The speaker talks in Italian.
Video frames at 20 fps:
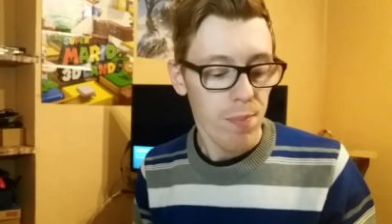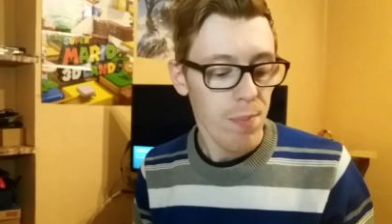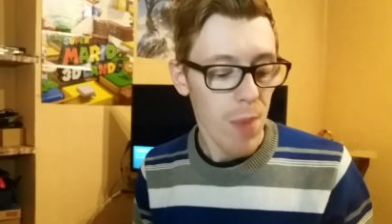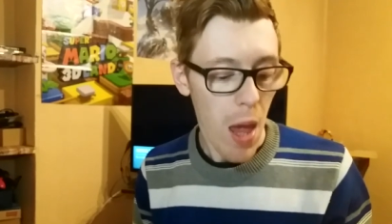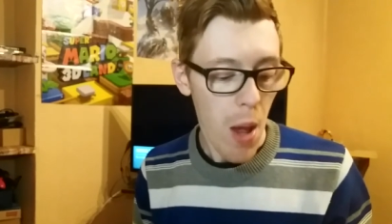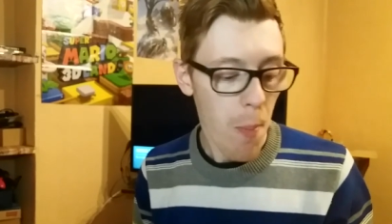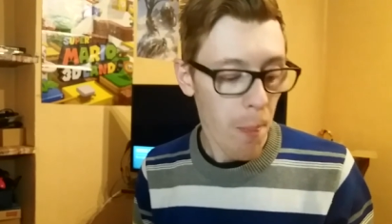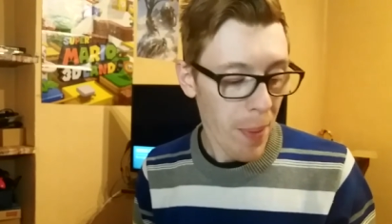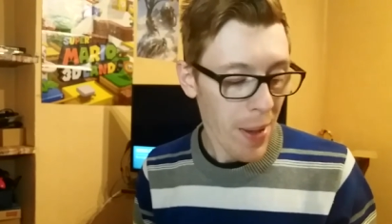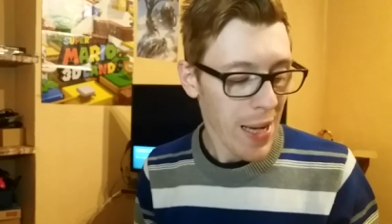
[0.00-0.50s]

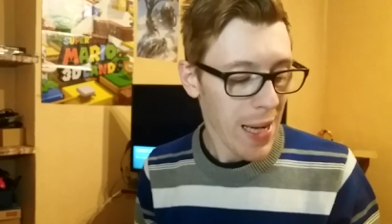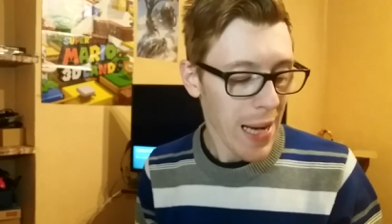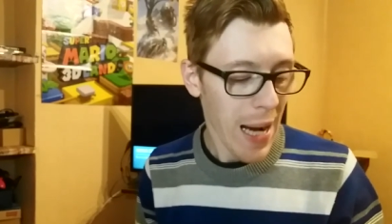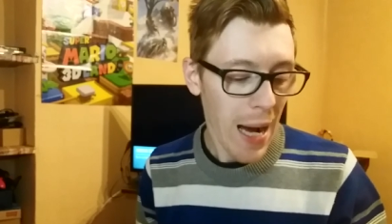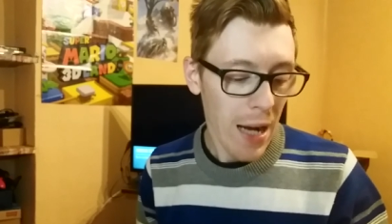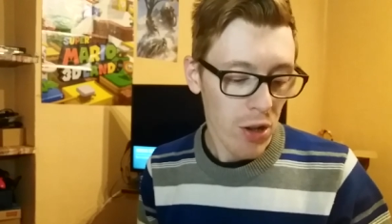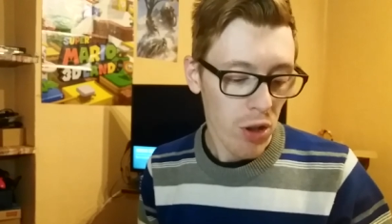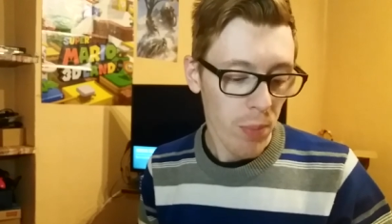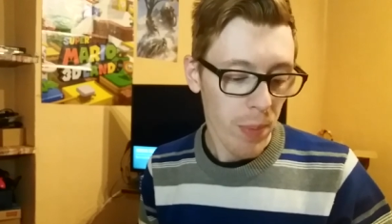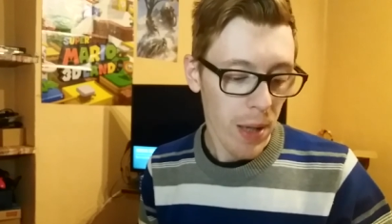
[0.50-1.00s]
è un
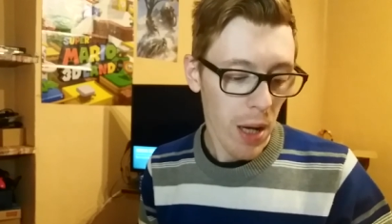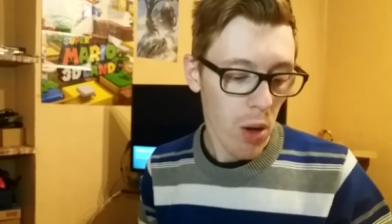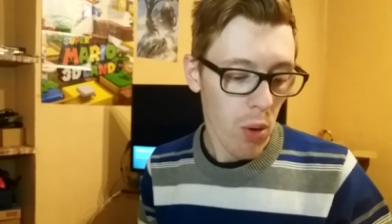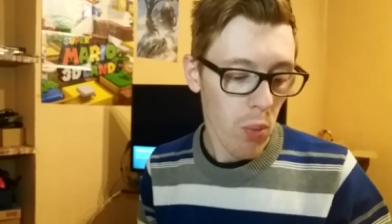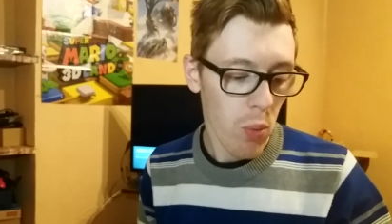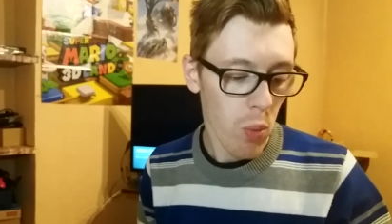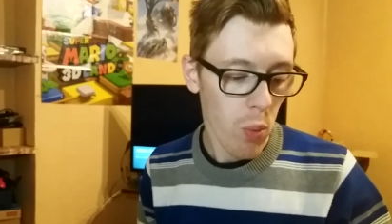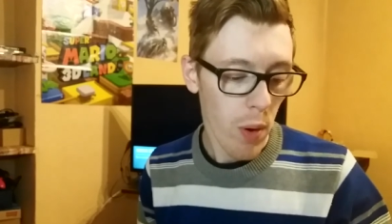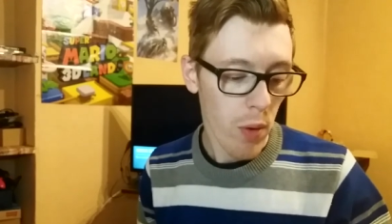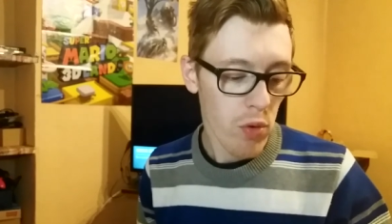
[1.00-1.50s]
peccato perché
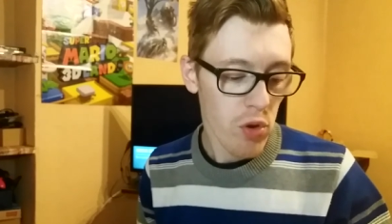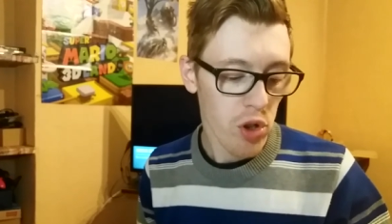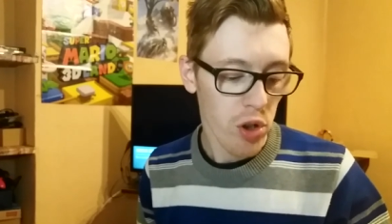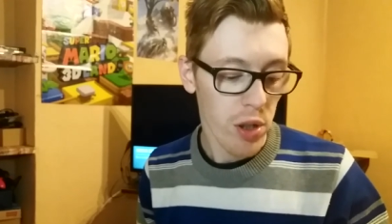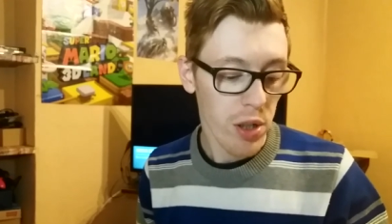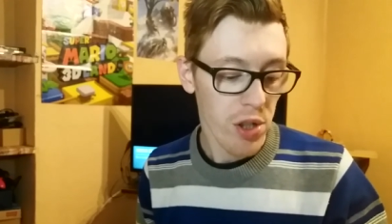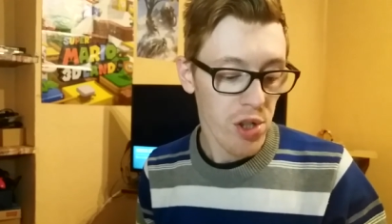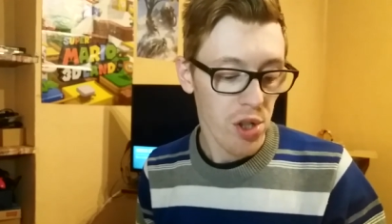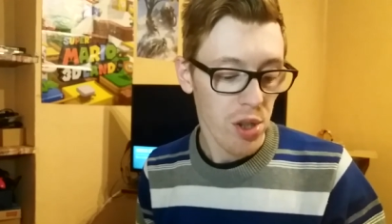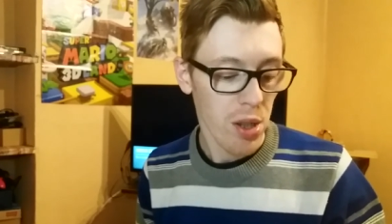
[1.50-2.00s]
comunque è un gioco
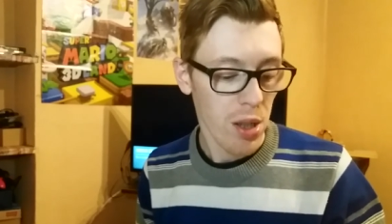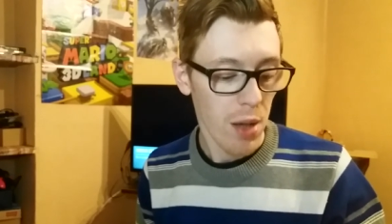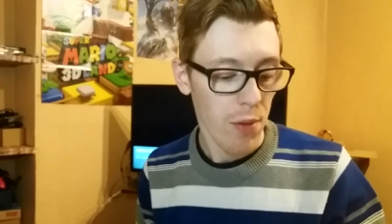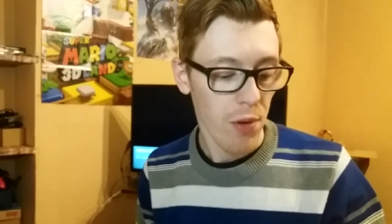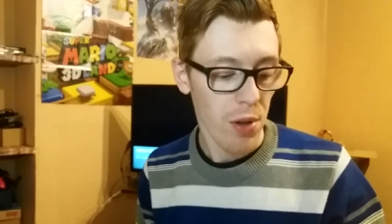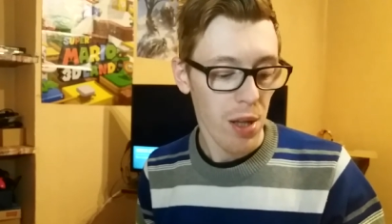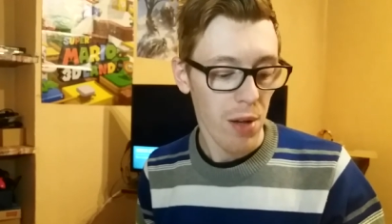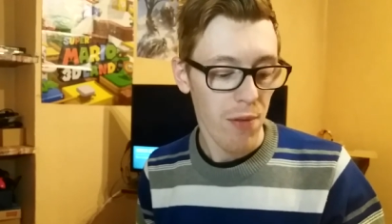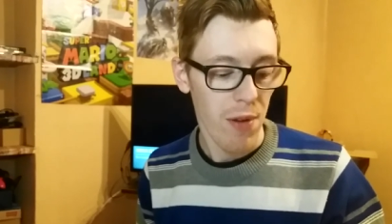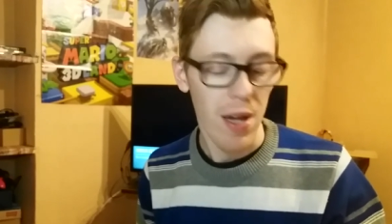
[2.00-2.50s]
che ci tenevo
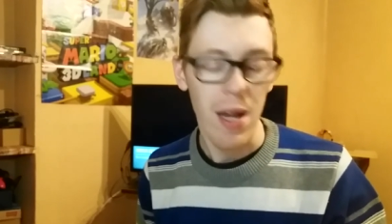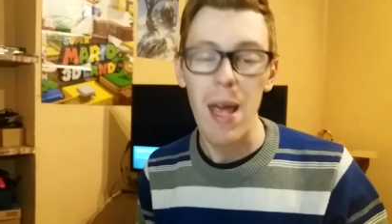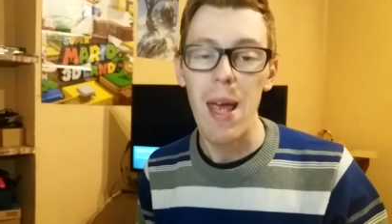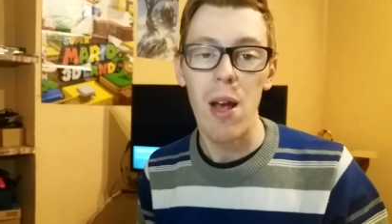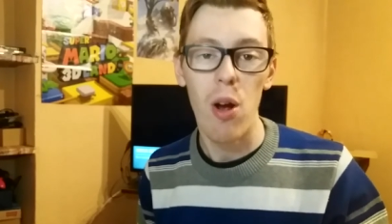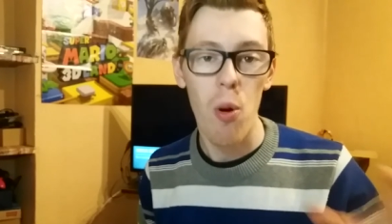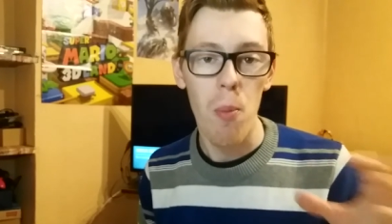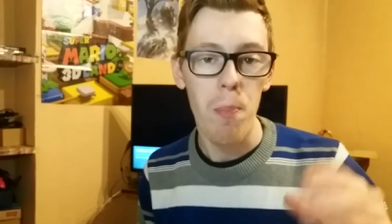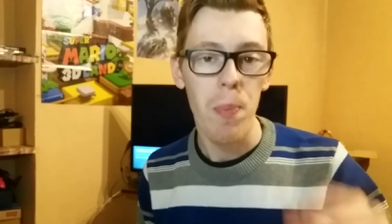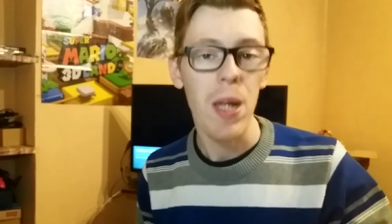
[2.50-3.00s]
ad avere
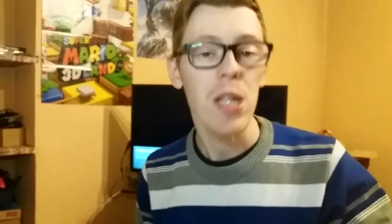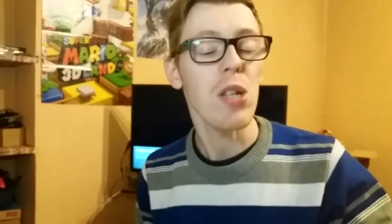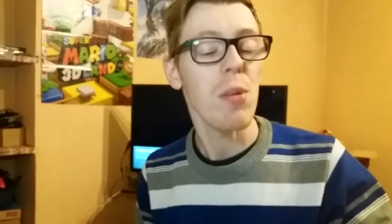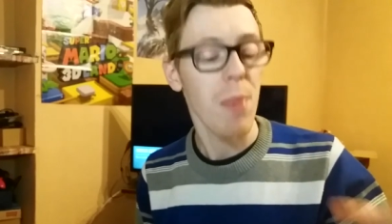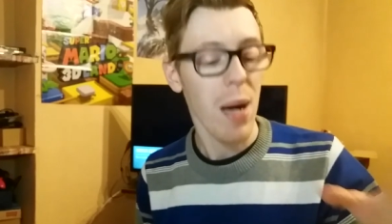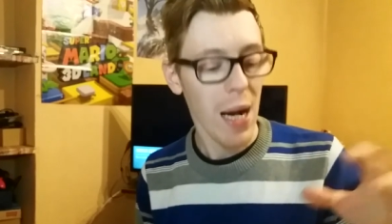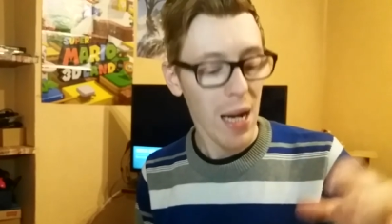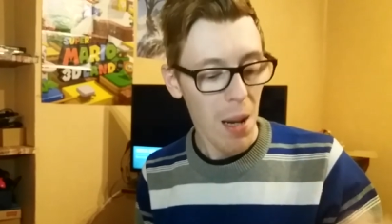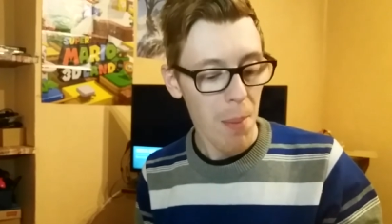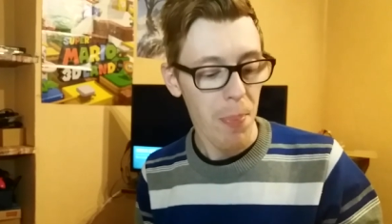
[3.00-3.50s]
completo,
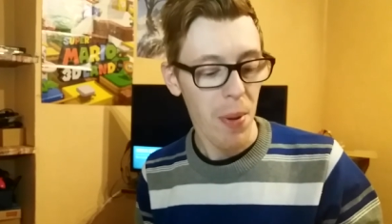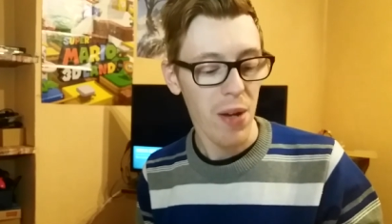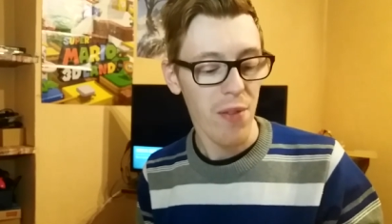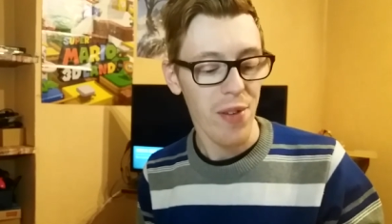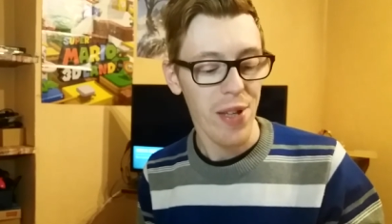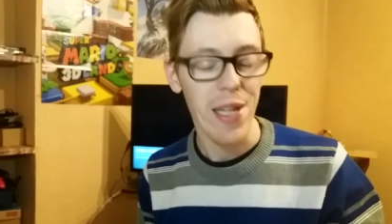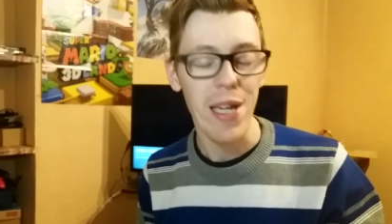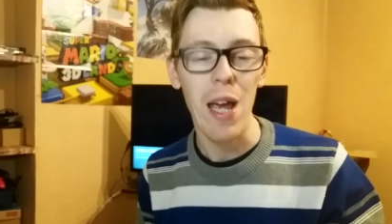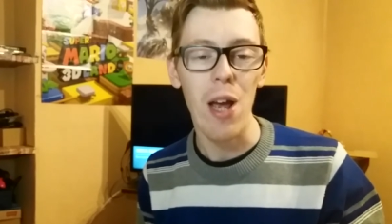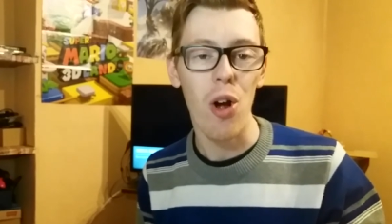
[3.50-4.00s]
ma anche per
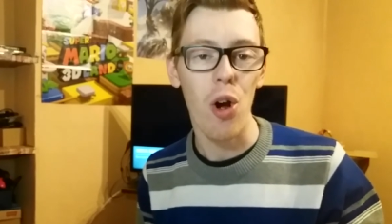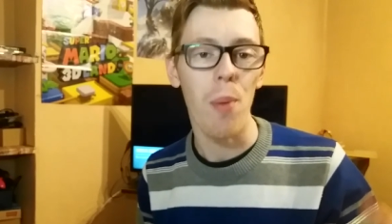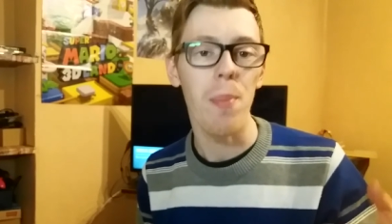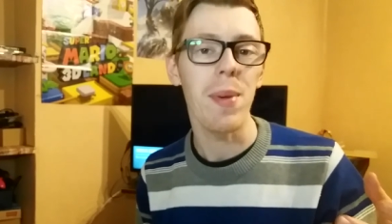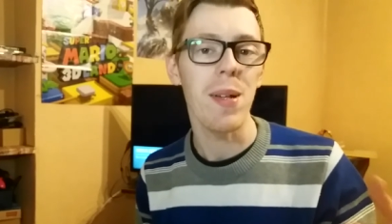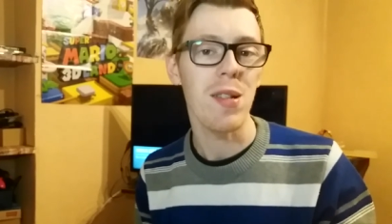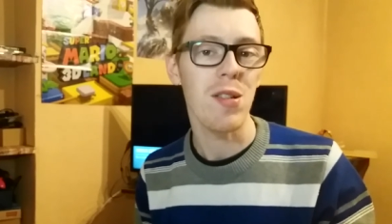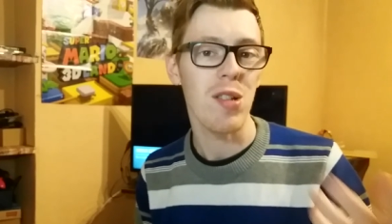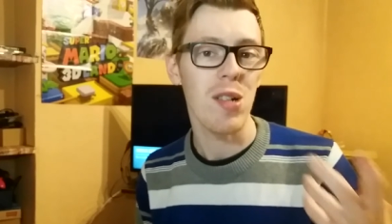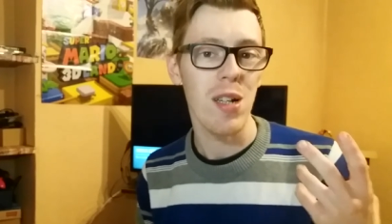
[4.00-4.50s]
vedere
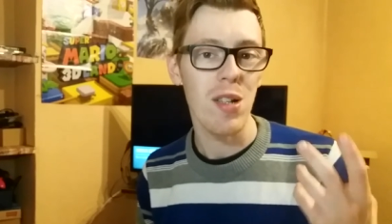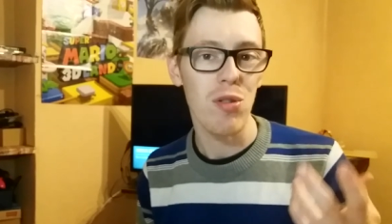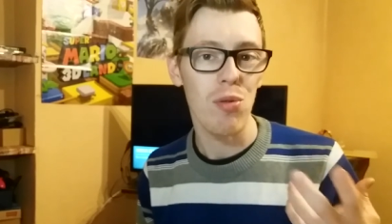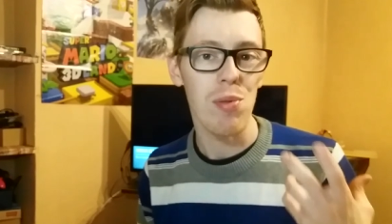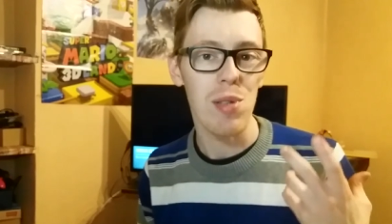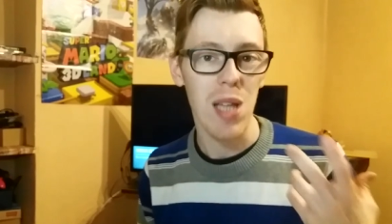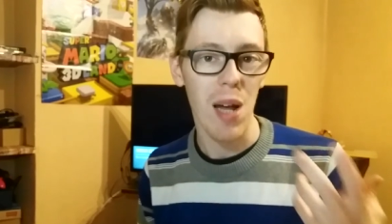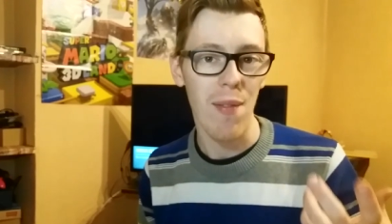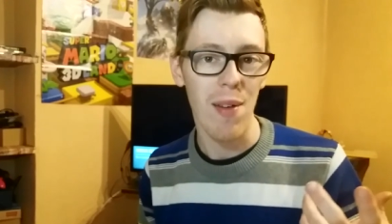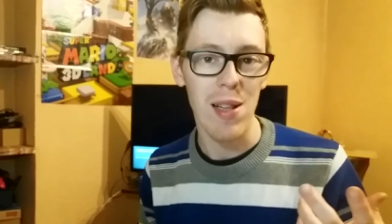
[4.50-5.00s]
come
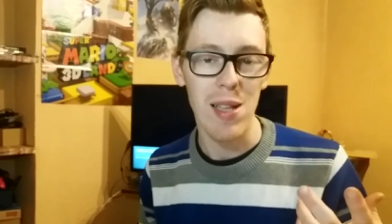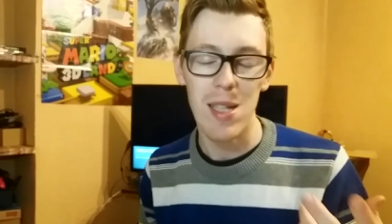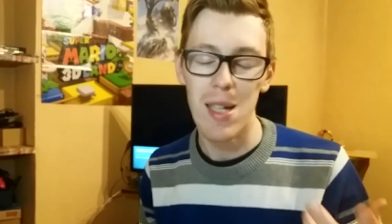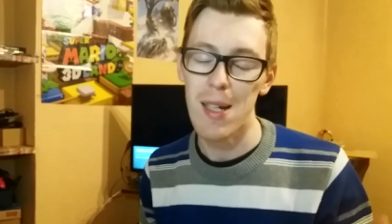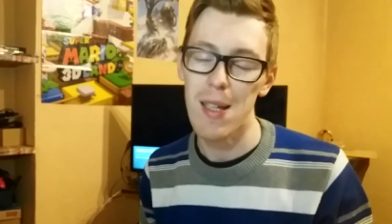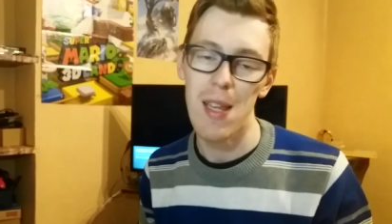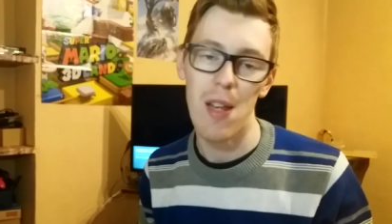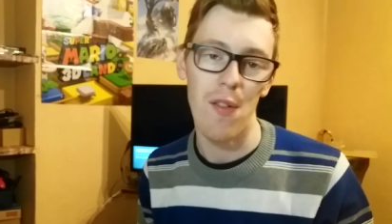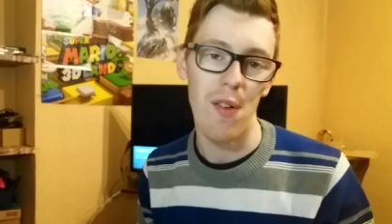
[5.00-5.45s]
risultava il 3D.